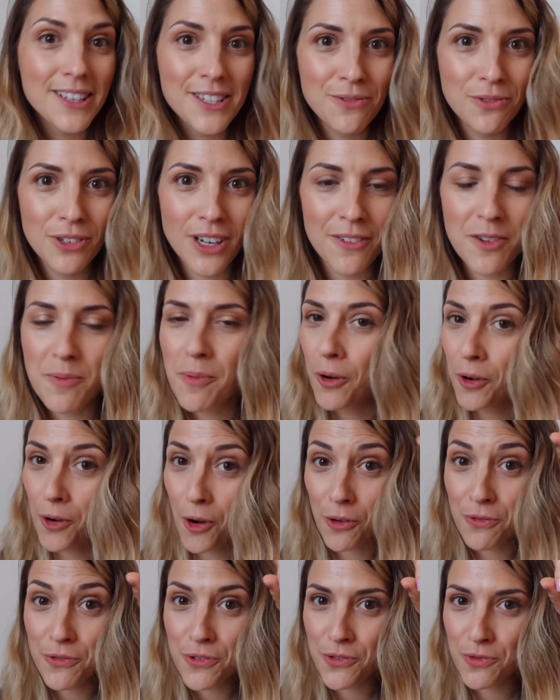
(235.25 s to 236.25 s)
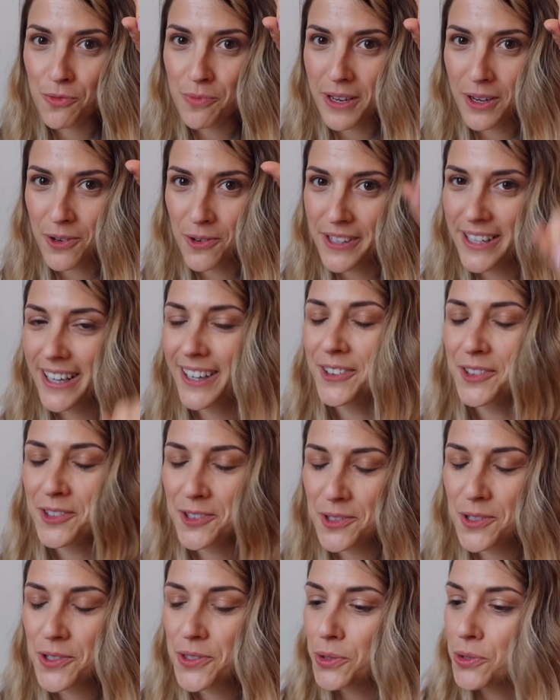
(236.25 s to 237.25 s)
Si vous ne l'avez pas encore vu, je vous mets le lien euh,
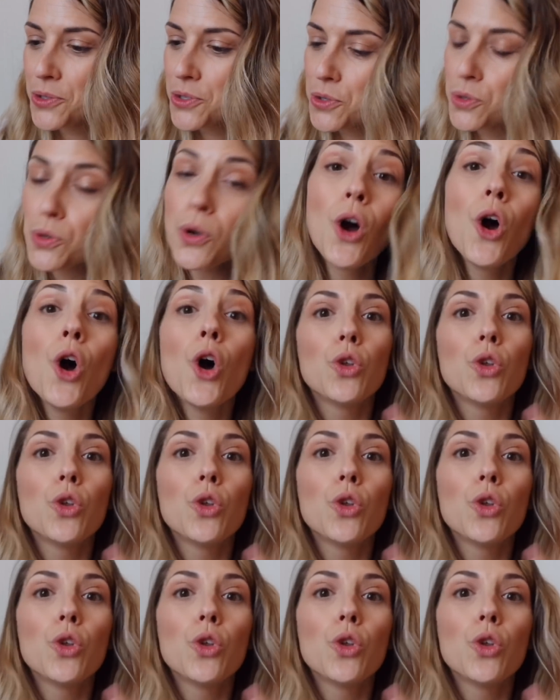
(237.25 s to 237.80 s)
juste au-dessus.